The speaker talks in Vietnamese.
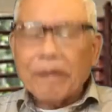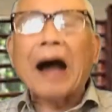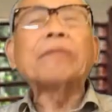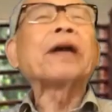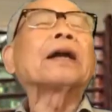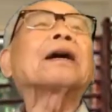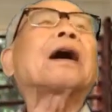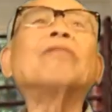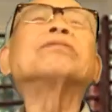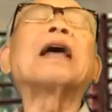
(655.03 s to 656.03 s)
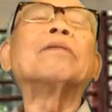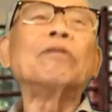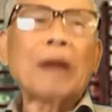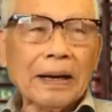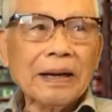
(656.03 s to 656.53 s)
phản biện không thể
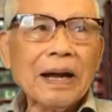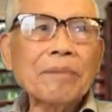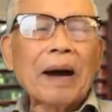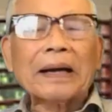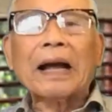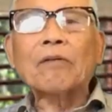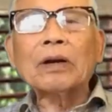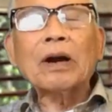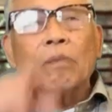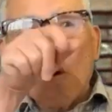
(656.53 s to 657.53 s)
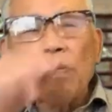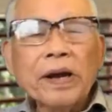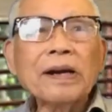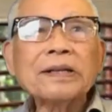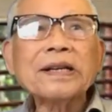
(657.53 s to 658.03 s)
phản bác. Bài này có được phổ
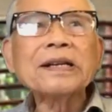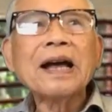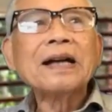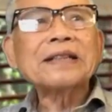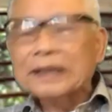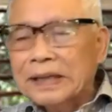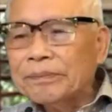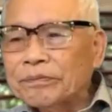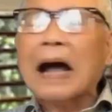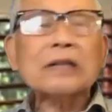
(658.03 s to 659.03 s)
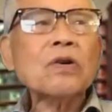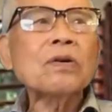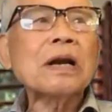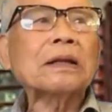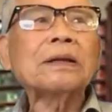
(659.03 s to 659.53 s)
biến ở trên sách Hiếm, đa
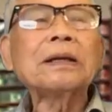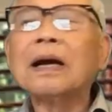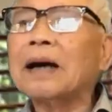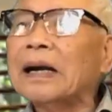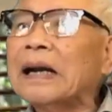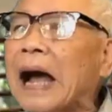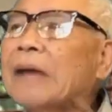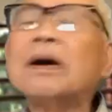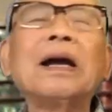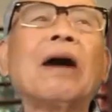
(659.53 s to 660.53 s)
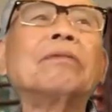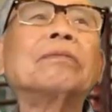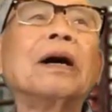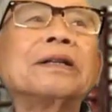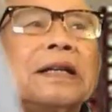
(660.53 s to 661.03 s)
số là tới gần hai mươi
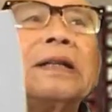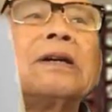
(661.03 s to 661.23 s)
ông trí